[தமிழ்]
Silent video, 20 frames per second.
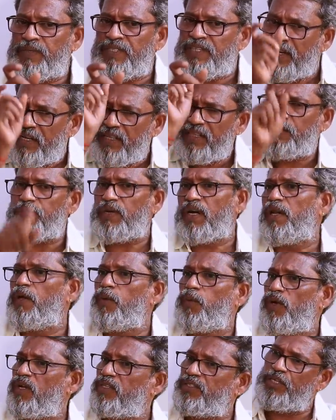
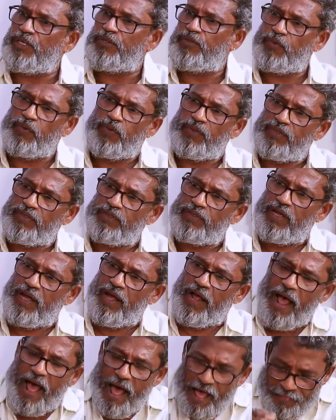சிறந்தவர்களை உள்ளே சேர்த்துரும் அது
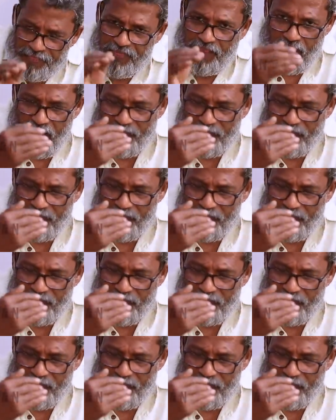அந்